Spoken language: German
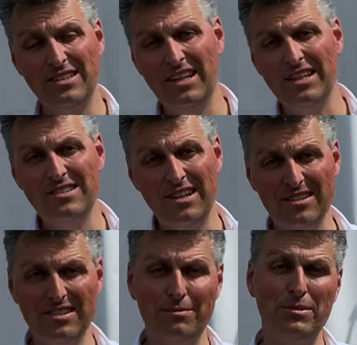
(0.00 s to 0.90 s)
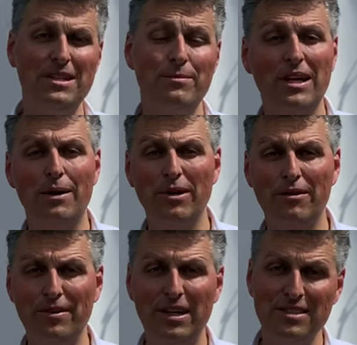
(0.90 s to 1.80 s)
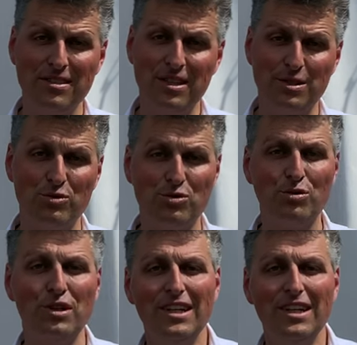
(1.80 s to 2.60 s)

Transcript: Ganz langsame Kamerafahrten sind ja sowieso